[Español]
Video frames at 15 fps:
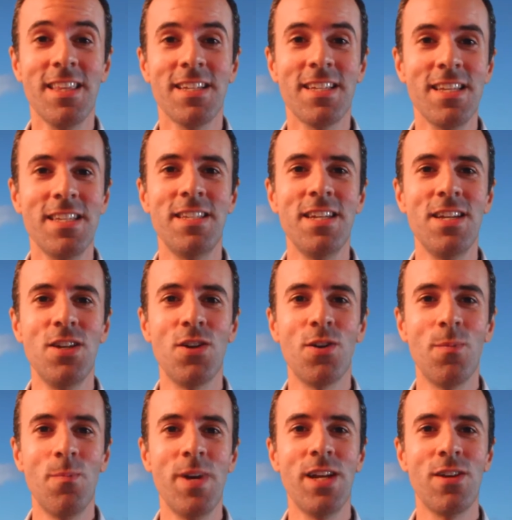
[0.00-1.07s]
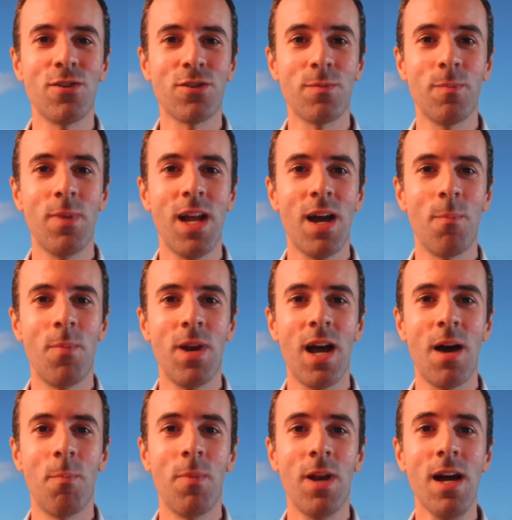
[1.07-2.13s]
de sencillo menos bla
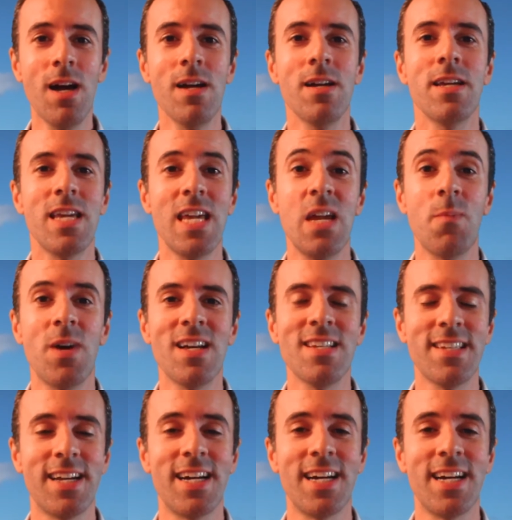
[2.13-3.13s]
bla bla y más